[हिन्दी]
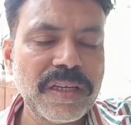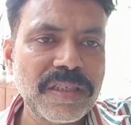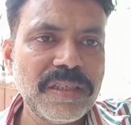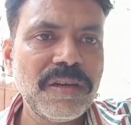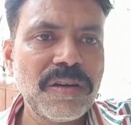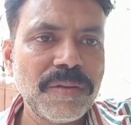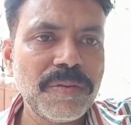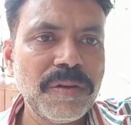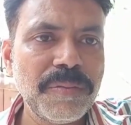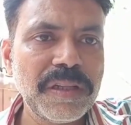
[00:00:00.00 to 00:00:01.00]
एक चीज़ और
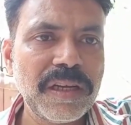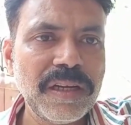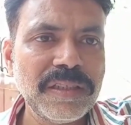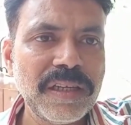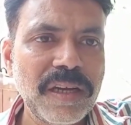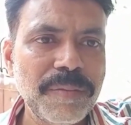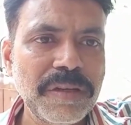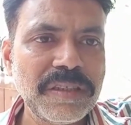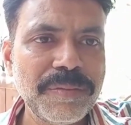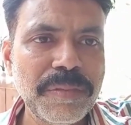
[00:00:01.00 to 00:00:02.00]
आपको हम बताना चाहें
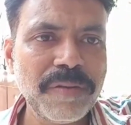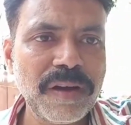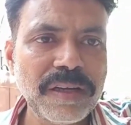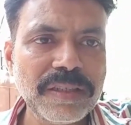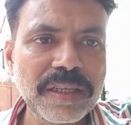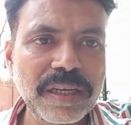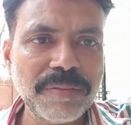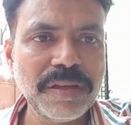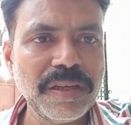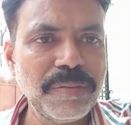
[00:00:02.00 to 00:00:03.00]
अपने जिम्मेवारी से
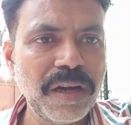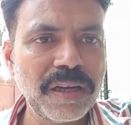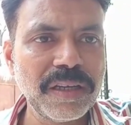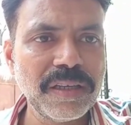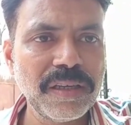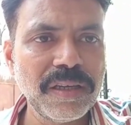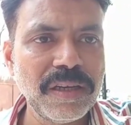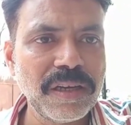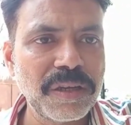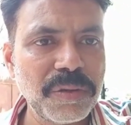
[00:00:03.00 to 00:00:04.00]
कभी नहीं भागें
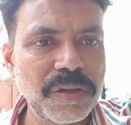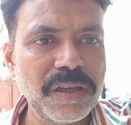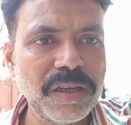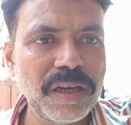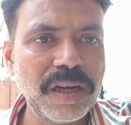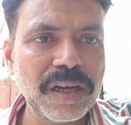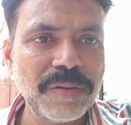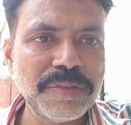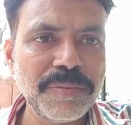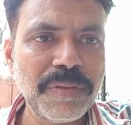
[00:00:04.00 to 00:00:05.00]
क्योंकि अगर
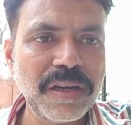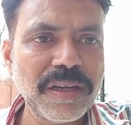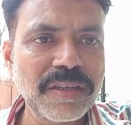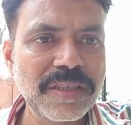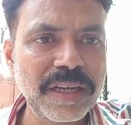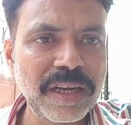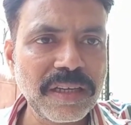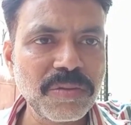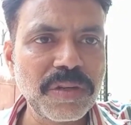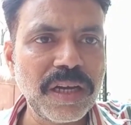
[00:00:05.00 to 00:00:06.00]
आप जिम्मेवारी और
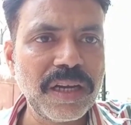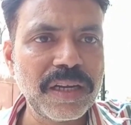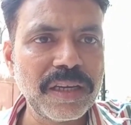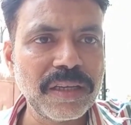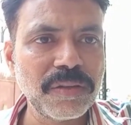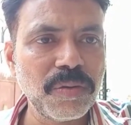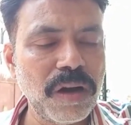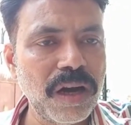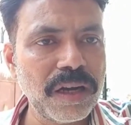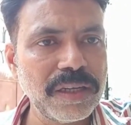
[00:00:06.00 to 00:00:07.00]
संघर्ष उठा रहे हैं तो
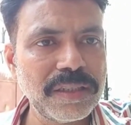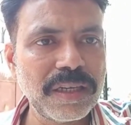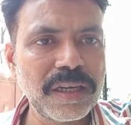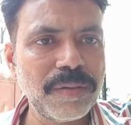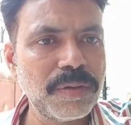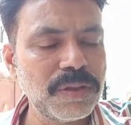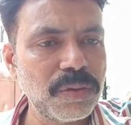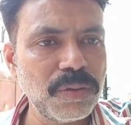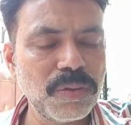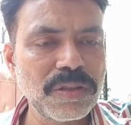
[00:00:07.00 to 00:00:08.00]
आगे चल के आपको
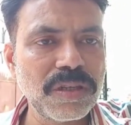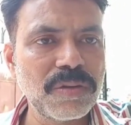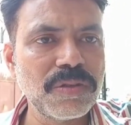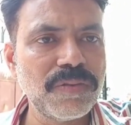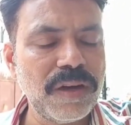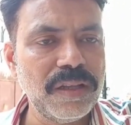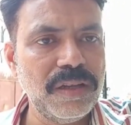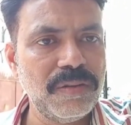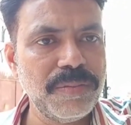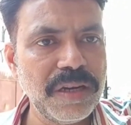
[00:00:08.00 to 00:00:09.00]
ज़रूर कुछ ना कुछ
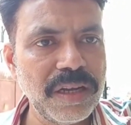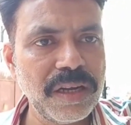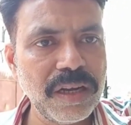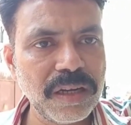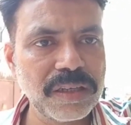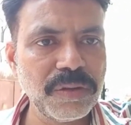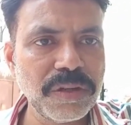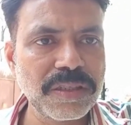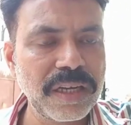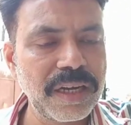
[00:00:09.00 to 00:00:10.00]
फ़ायदा मिलेगा
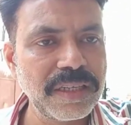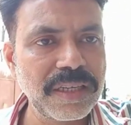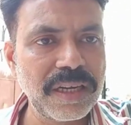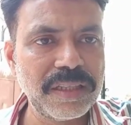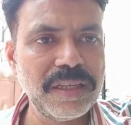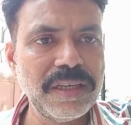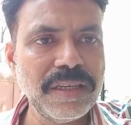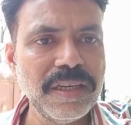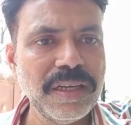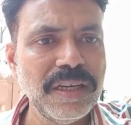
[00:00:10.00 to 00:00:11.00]
क्योंकि संघर्ष करते
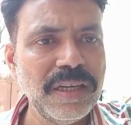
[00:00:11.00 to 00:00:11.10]
रहिए